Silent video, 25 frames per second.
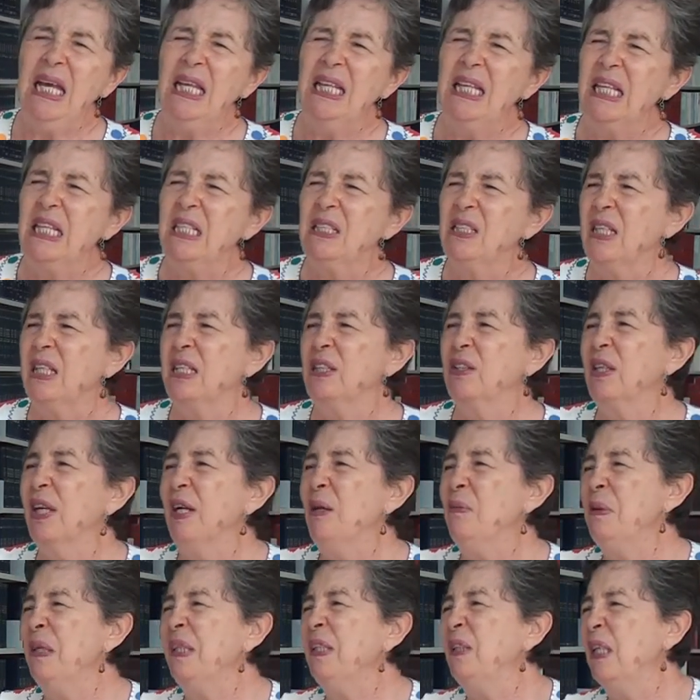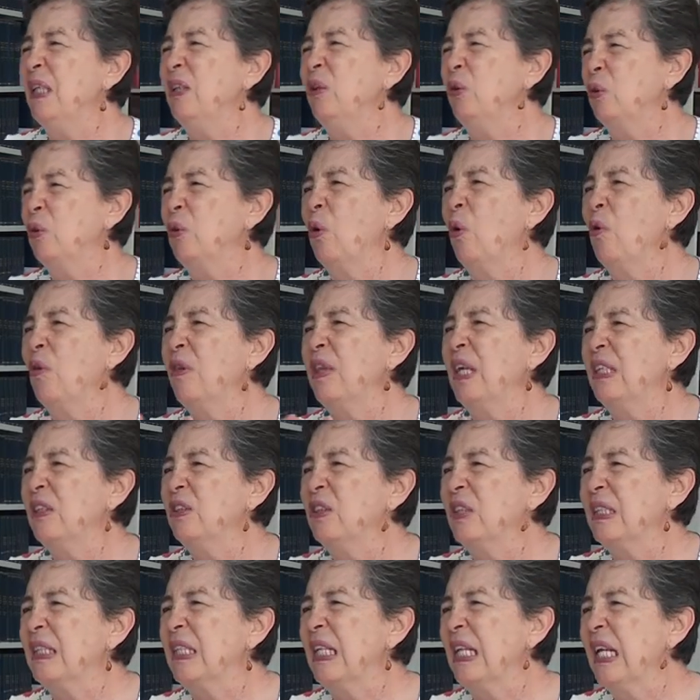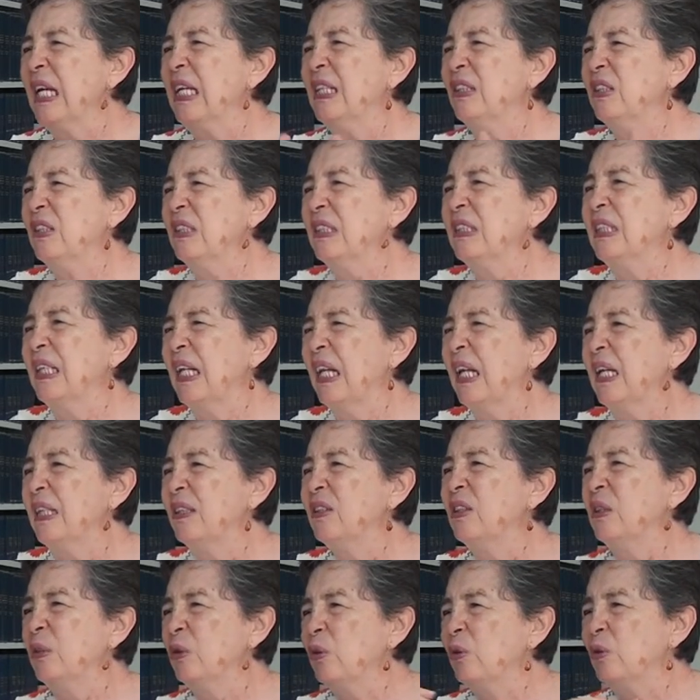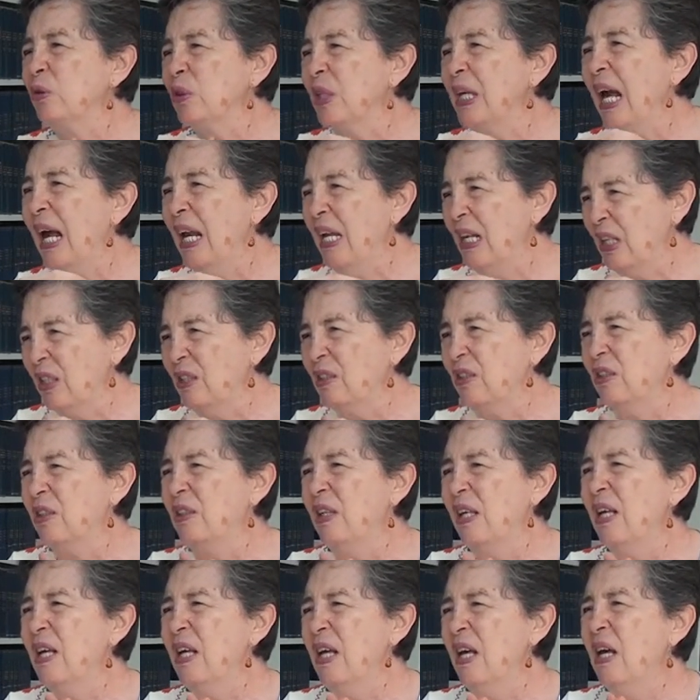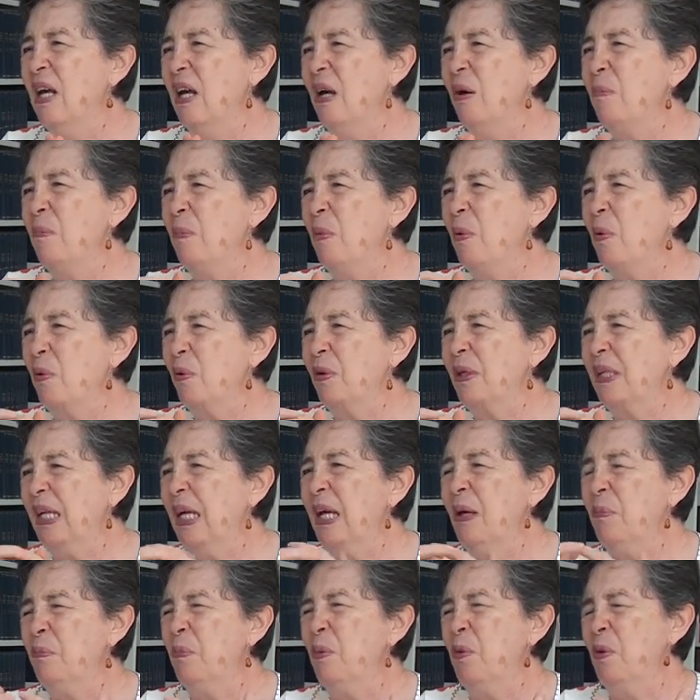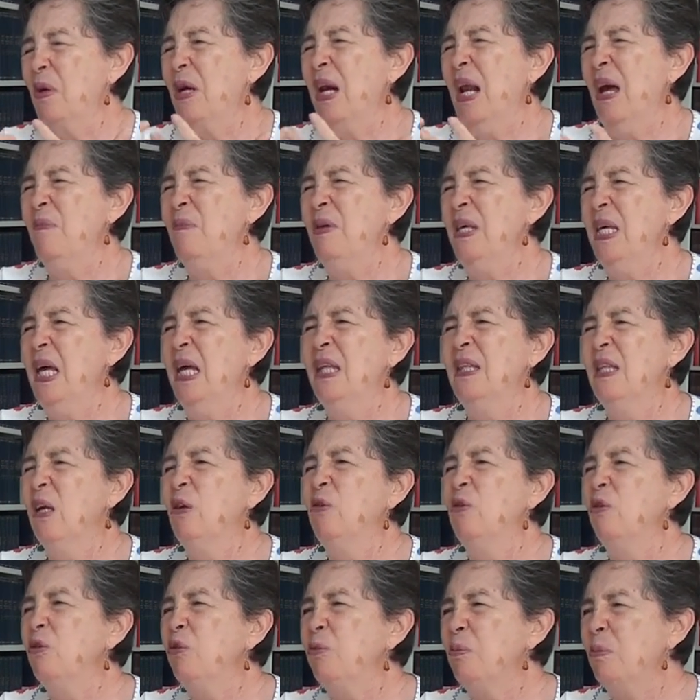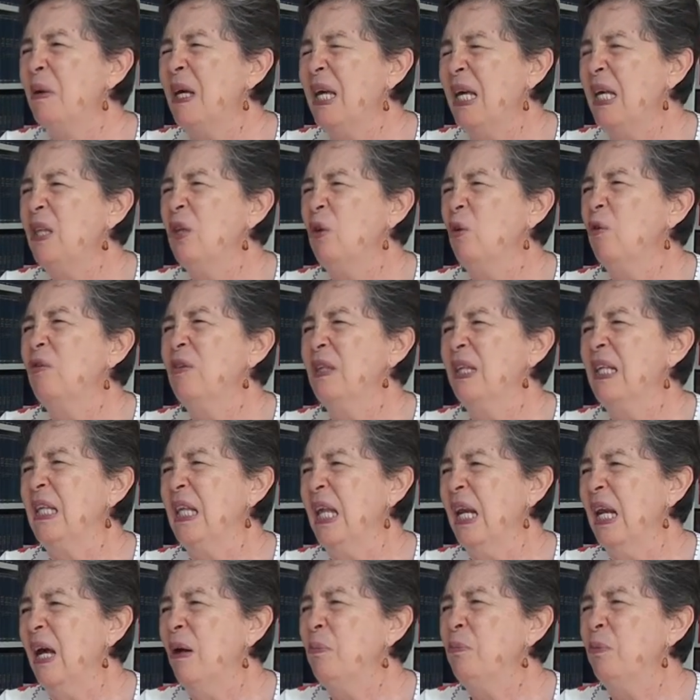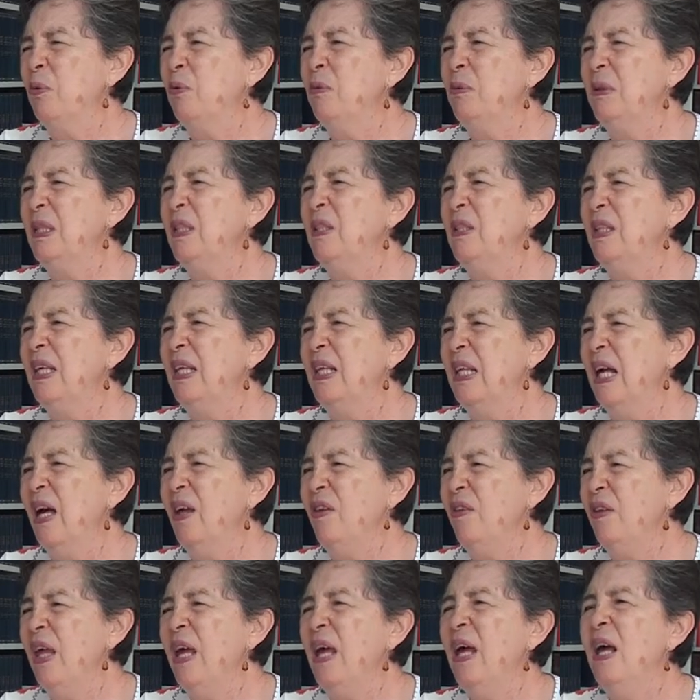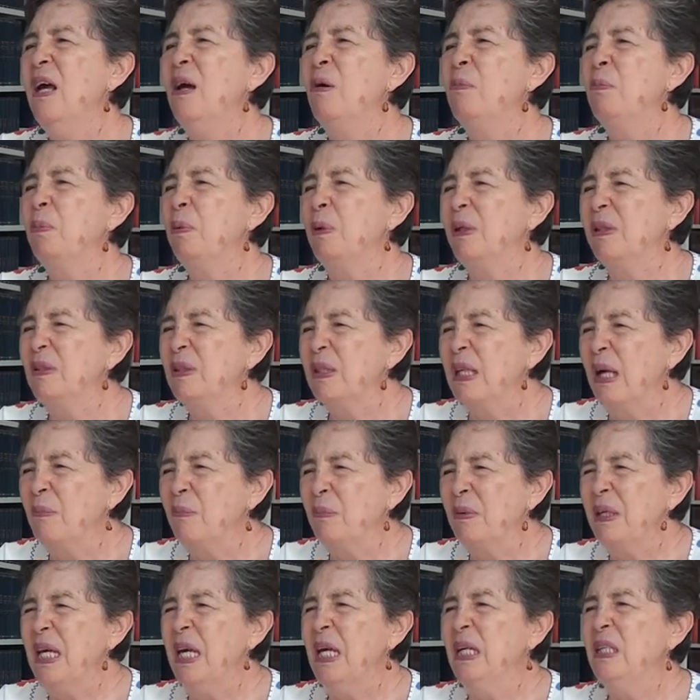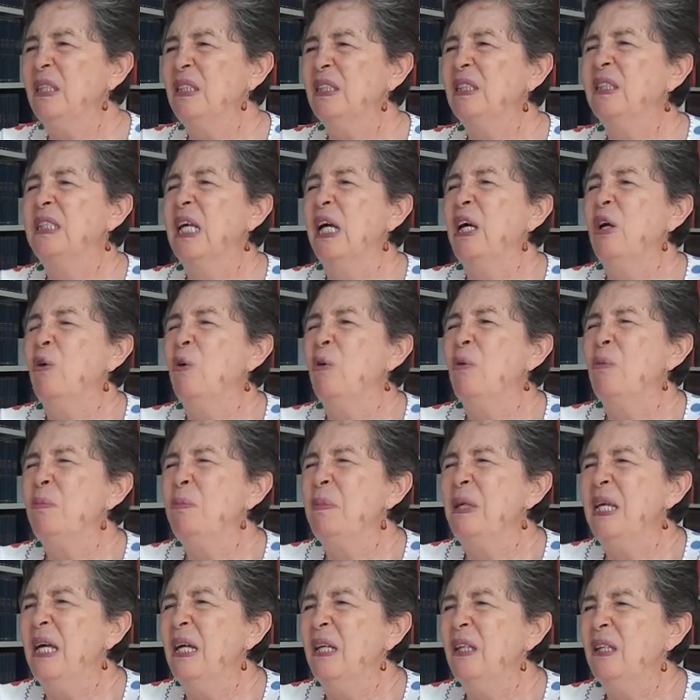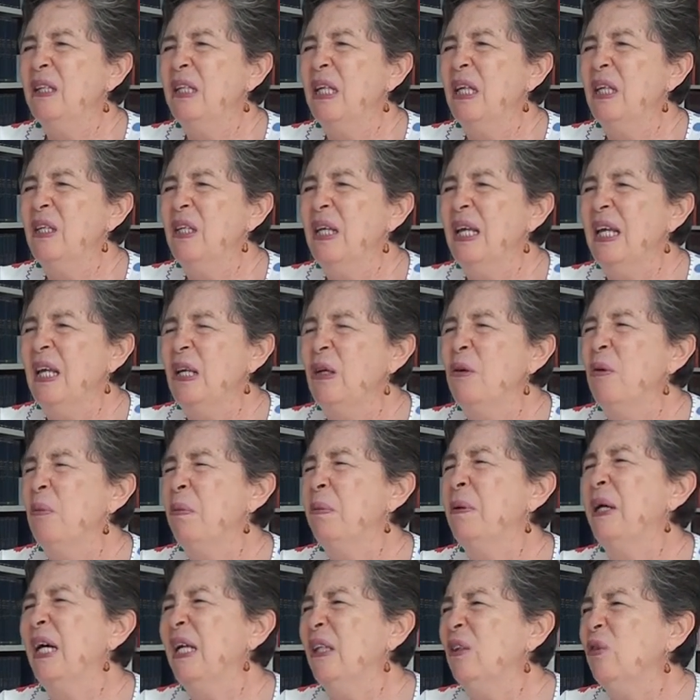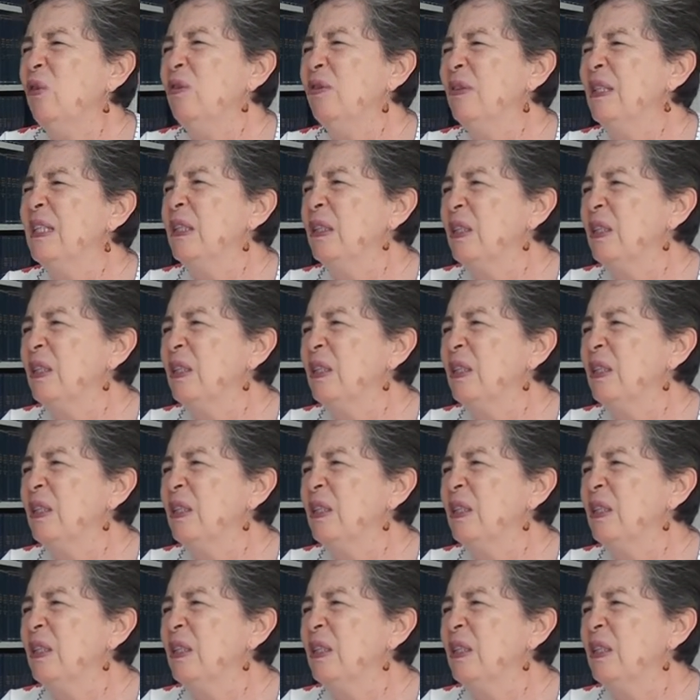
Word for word: desgraciadamente en todas las clases sociales porque por la vía de los medios y de la publicidad, pues también se convierten en objetos